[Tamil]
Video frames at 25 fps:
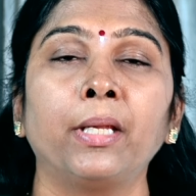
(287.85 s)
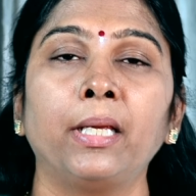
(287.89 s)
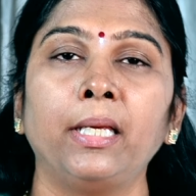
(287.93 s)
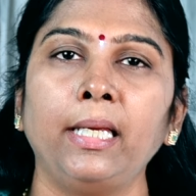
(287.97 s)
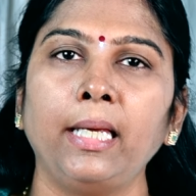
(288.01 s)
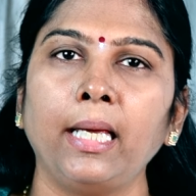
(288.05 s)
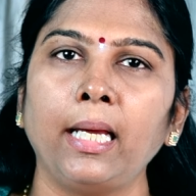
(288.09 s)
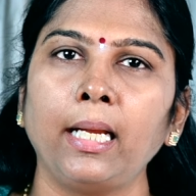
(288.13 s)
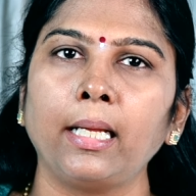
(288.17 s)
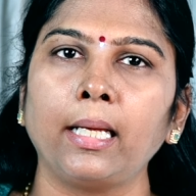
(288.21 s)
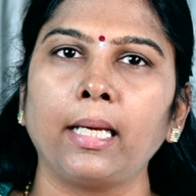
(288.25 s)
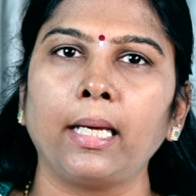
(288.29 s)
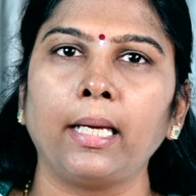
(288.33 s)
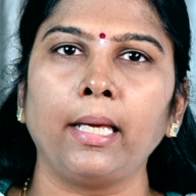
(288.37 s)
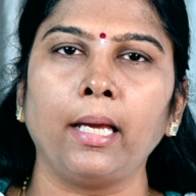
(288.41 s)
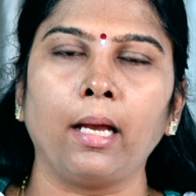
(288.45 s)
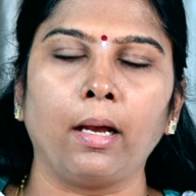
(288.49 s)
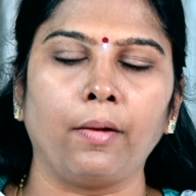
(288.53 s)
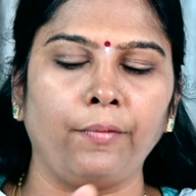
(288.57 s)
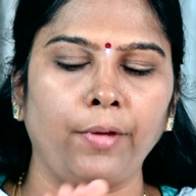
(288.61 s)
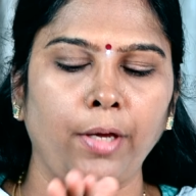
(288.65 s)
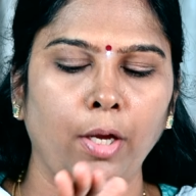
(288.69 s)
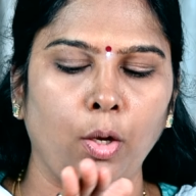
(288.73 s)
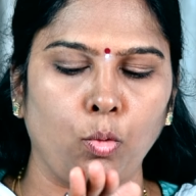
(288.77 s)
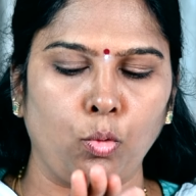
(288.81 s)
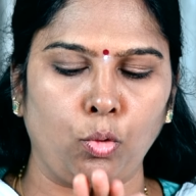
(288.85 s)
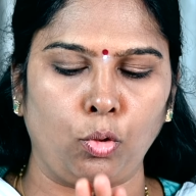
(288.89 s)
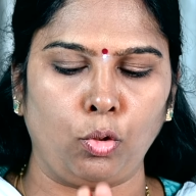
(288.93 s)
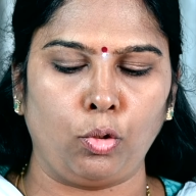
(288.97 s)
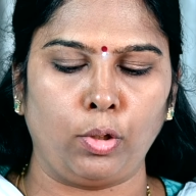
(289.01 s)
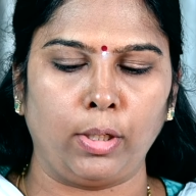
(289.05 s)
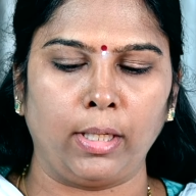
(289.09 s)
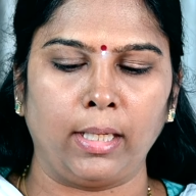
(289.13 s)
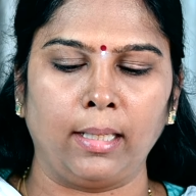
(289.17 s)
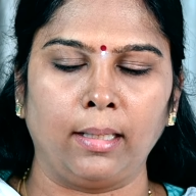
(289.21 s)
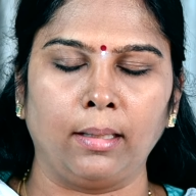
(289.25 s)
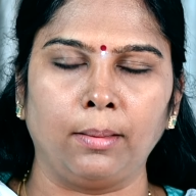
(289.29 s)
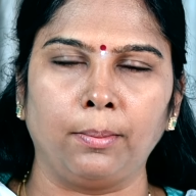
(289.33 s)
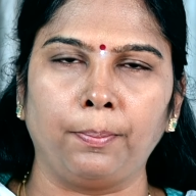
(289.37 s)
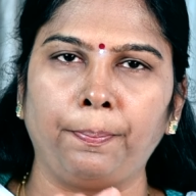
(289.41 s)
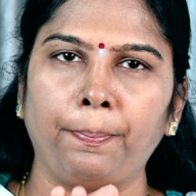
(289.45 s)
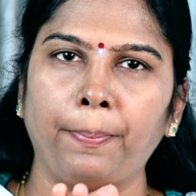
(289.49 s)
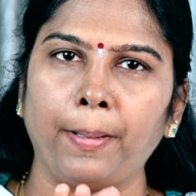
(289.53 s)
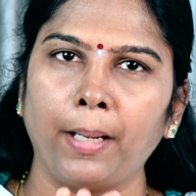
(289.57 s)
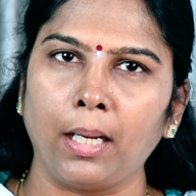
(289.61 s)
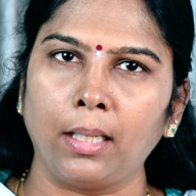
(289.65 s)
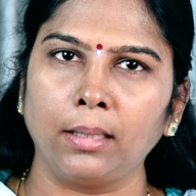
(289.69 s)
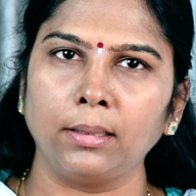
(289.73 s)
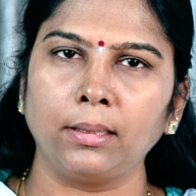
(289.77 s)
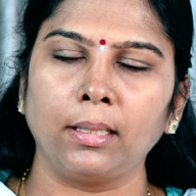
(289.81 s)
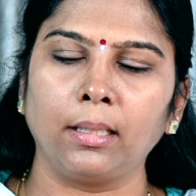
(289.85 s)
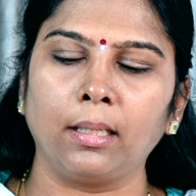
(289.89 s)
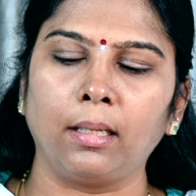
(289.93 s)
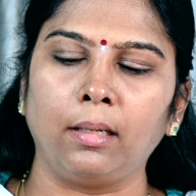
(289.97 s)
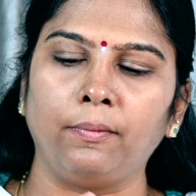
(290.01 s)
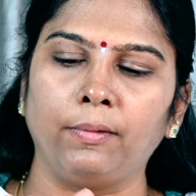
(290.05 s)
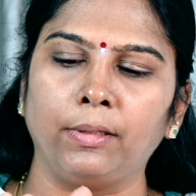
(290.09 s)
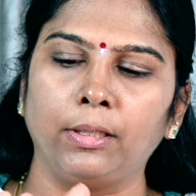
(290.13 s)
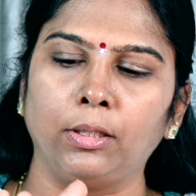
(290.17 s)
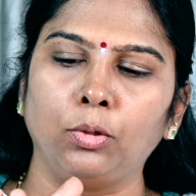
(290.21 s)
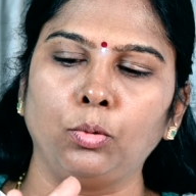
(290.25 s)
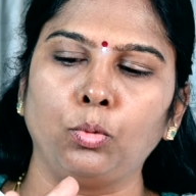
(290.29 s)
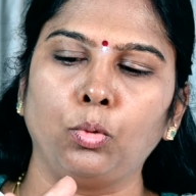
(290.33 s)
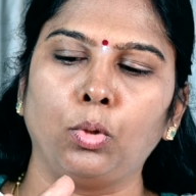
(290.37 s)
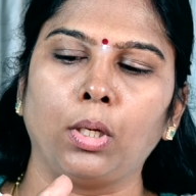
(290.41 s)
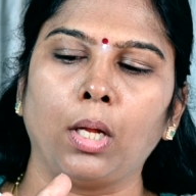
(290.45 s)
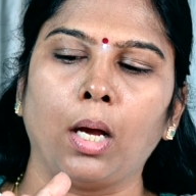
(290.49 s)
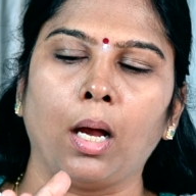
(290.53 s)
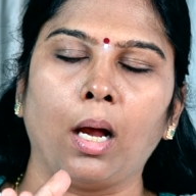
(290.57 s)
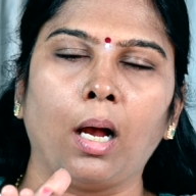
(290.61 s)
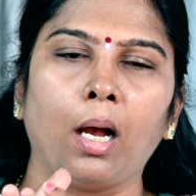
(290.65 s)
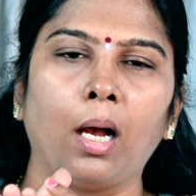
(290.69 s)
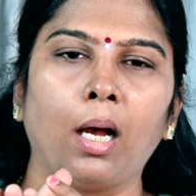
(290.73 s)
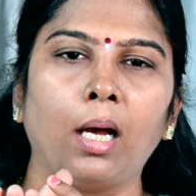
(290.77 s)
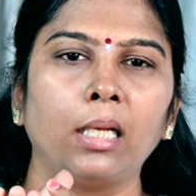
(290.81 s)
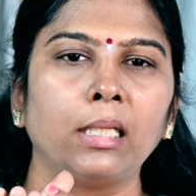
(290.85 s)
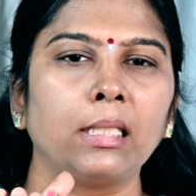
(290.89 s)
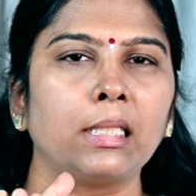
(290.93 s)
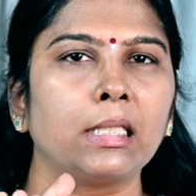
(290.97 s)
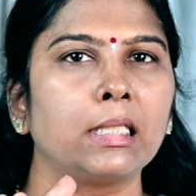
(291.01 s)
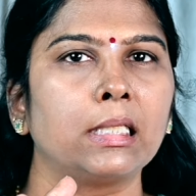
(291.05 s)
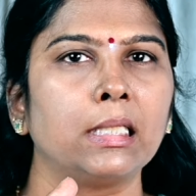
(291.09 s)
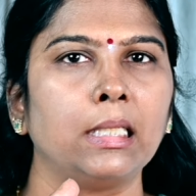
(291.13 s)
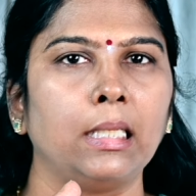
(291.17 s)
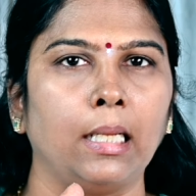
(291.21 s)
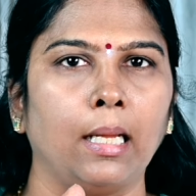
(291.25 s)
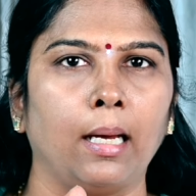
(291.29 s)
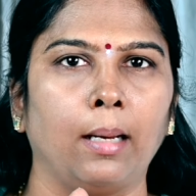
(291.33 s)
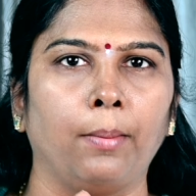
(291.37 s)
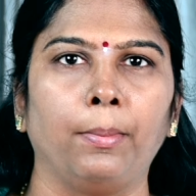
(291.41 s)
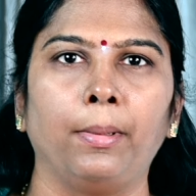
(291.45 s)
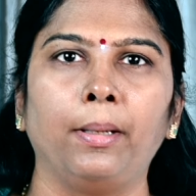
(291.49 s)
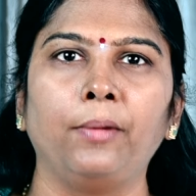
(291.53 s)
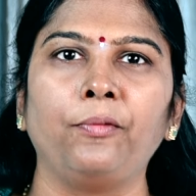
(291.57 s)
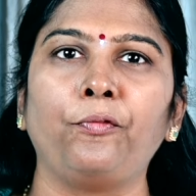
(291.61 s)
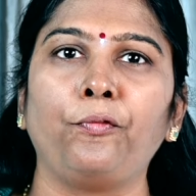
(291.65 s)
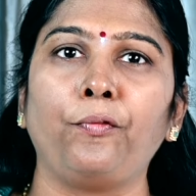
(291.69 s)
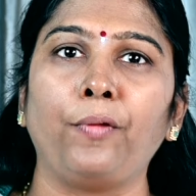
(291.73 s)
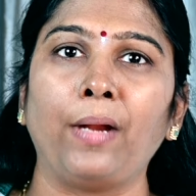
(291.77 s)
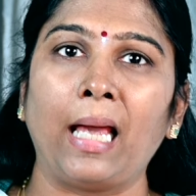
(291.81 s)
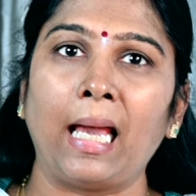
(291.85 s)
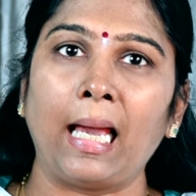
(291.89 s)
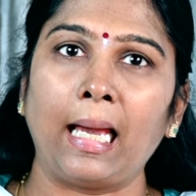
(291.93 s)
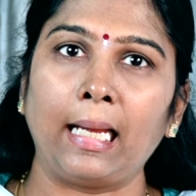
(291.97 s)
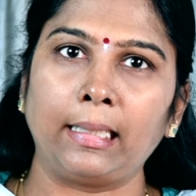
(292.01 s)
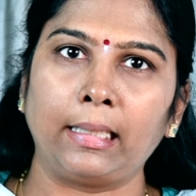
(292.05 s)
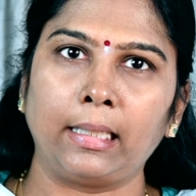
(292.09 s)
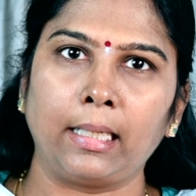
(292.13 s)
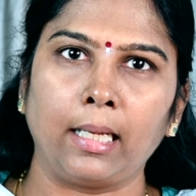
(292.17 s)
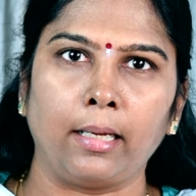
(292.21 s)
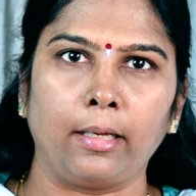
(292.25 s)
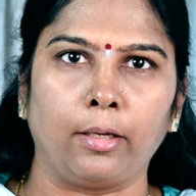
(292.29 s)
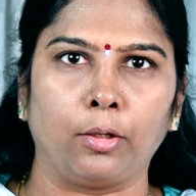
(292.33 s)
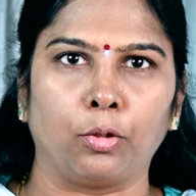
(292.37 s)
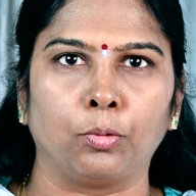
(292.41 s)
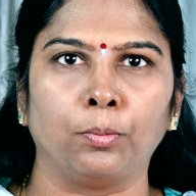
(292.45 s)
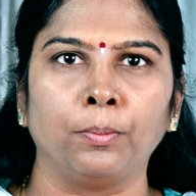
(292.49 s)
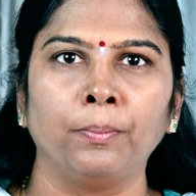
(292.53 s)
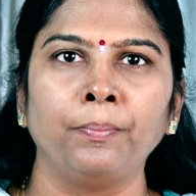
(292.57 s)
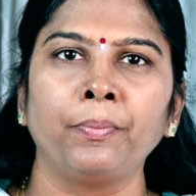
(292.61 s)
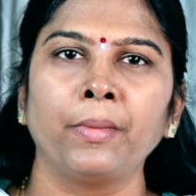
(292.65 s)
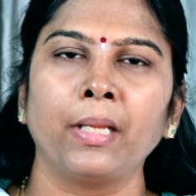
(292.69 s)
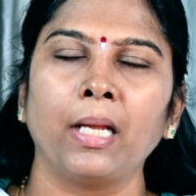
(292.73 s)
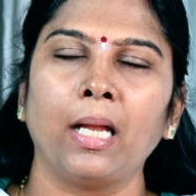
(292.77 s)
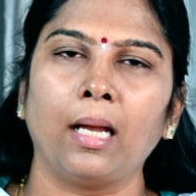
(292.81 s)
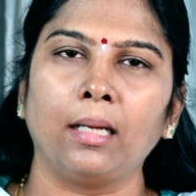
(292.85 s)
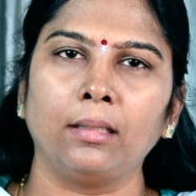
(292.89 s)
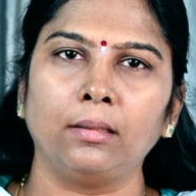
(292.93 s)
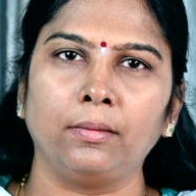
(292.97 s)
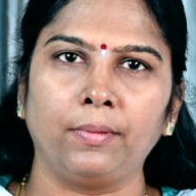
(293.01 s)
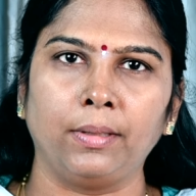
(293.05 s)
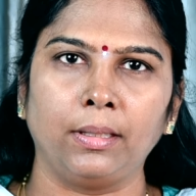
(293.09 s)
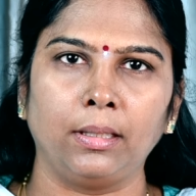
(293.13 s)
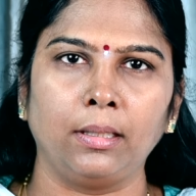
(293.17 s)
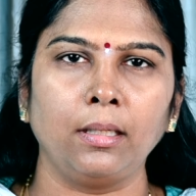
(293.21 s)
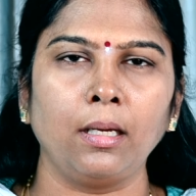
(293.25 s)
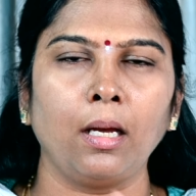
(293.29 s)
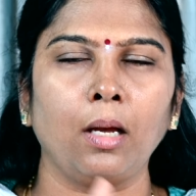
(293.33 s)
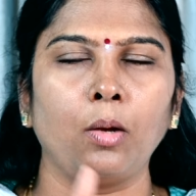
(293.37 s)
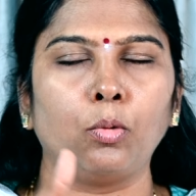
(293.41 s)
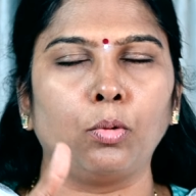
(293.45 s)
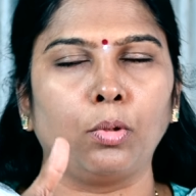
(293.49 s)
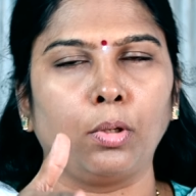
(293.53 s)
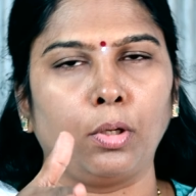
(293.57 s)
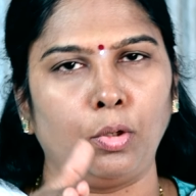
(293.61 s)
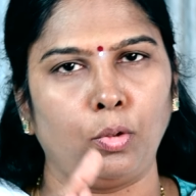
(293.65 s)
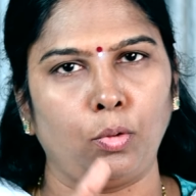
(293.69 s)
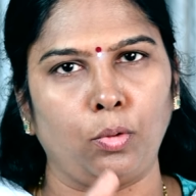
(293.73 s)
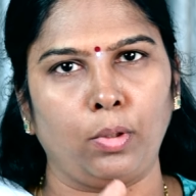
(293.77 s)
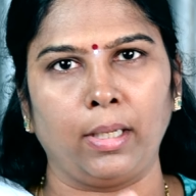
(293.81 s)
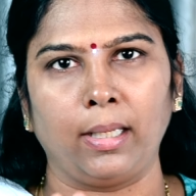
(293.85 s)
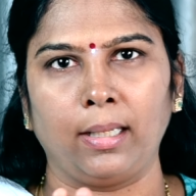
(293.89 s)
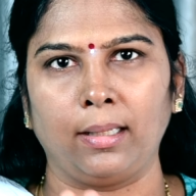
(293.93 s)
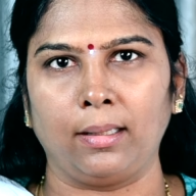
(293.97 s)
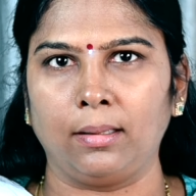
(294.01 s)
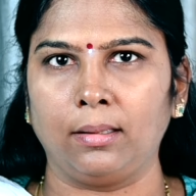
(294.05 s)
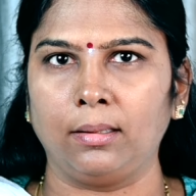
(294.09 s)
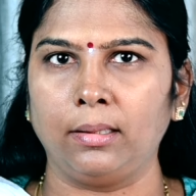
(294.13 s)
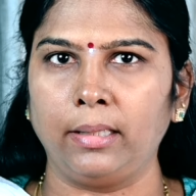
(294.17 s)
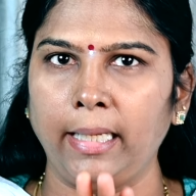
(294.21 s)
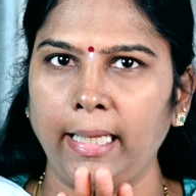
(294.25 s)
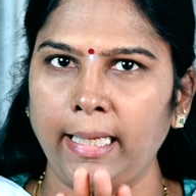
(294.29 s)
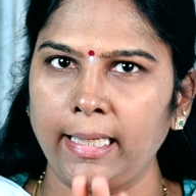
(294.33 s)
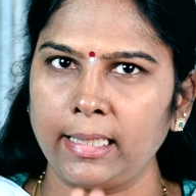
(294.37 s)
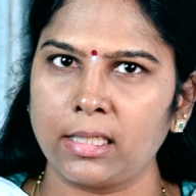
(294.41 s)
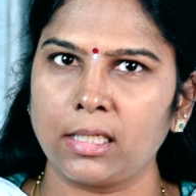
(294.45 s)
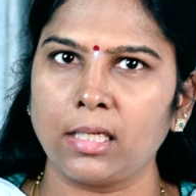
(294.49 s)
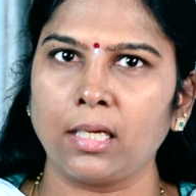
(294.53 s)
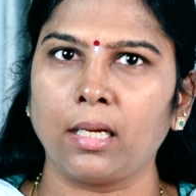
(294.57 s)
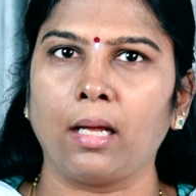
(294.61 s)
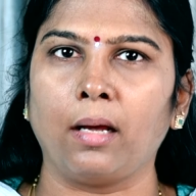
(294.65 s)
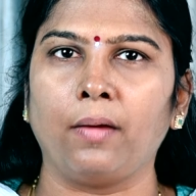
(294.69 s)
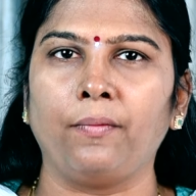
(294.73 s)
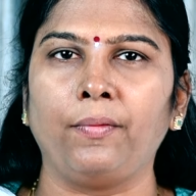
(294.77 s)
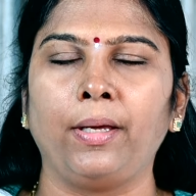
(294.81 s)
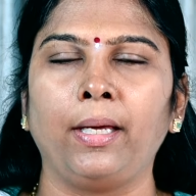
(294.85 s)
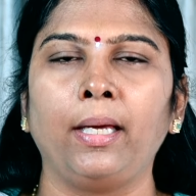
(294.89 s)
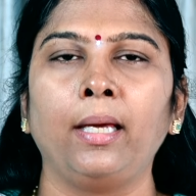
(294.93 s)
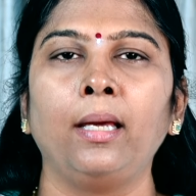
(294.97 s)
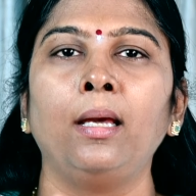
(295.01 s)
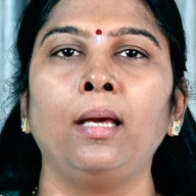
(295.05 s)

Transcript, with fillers: இயற்கையாகவே அவங்களோட பாதங்கள் வந்து ஒரு ஆர்ச் இல்லாமல் ஃப்ளாட்டாக இருக்கும் அது வந்து அவங்களோட நேச்சராகவே